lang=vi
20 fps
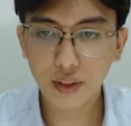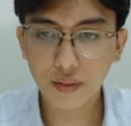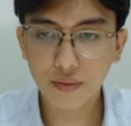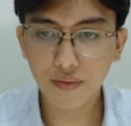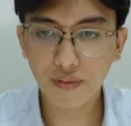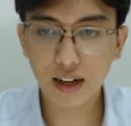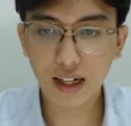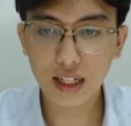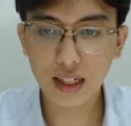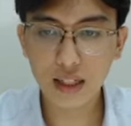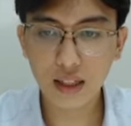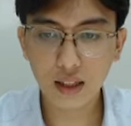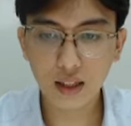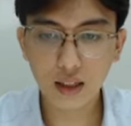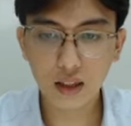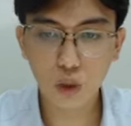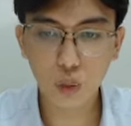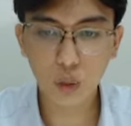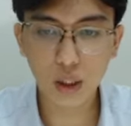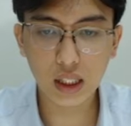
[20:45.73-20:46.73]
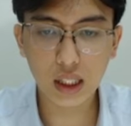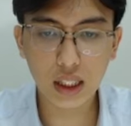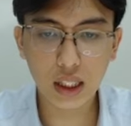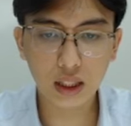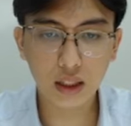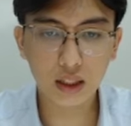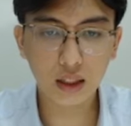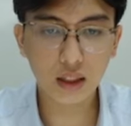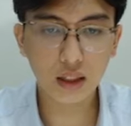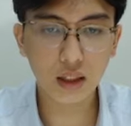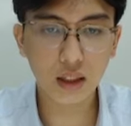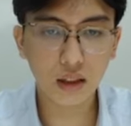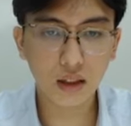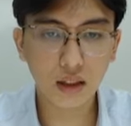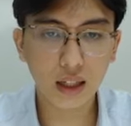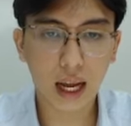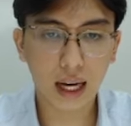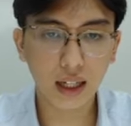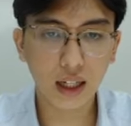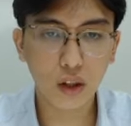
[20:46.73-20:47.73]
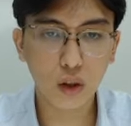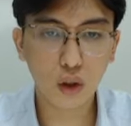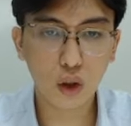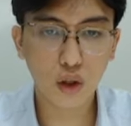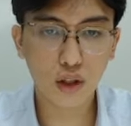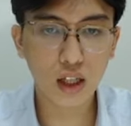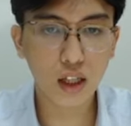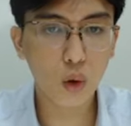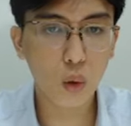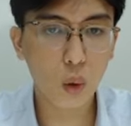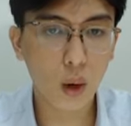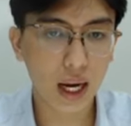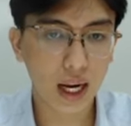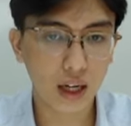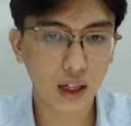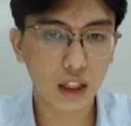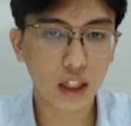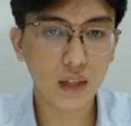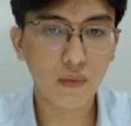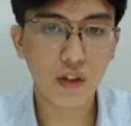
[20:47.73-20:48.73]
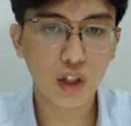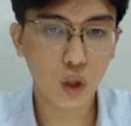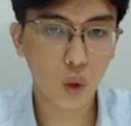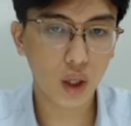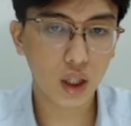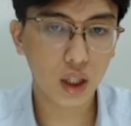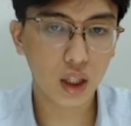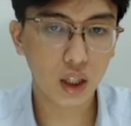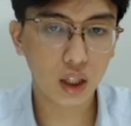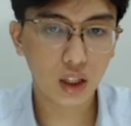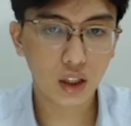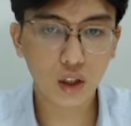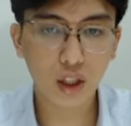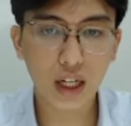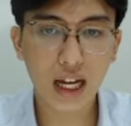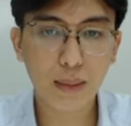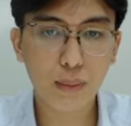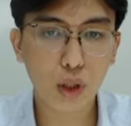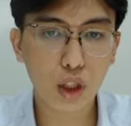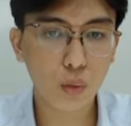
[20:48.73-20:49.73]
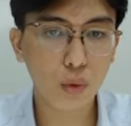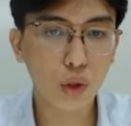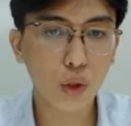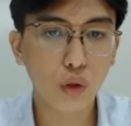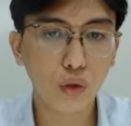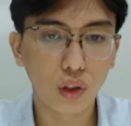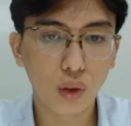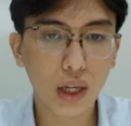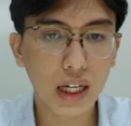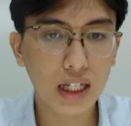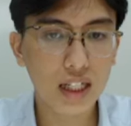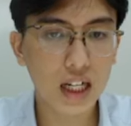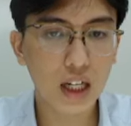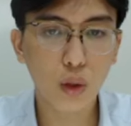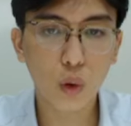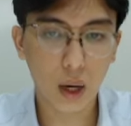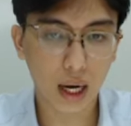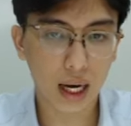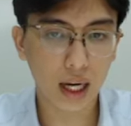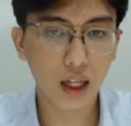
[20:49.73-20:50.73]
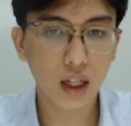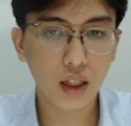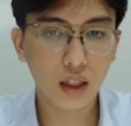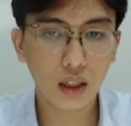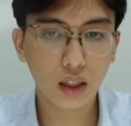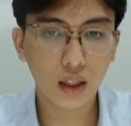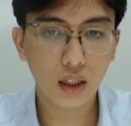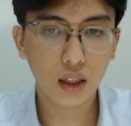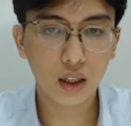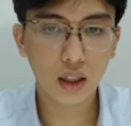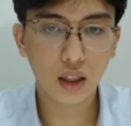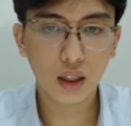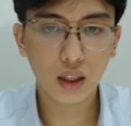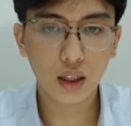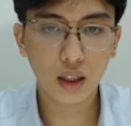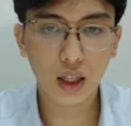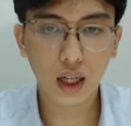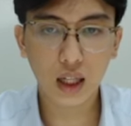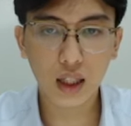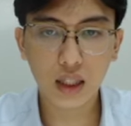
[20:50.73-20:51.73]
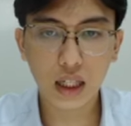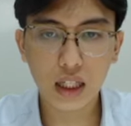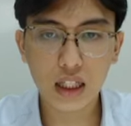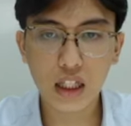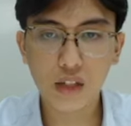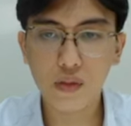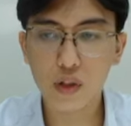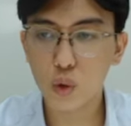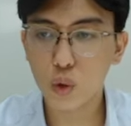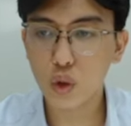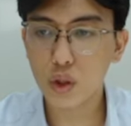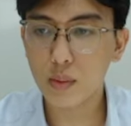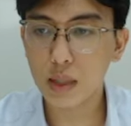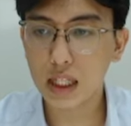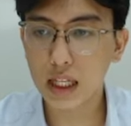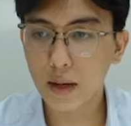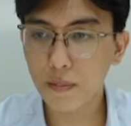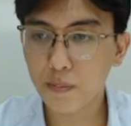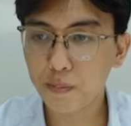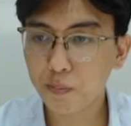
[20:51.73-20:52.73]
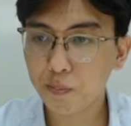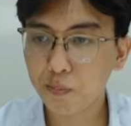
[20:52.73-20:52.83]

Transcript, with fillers: và cái chúng ta nhìn này cái lực đánh lên của nó rất khỏe ở nhịp vừa rồi nó là một trong những cổ phiếu kênh trên khỏe đấy đấy các chị phải chú ý cho mình nhá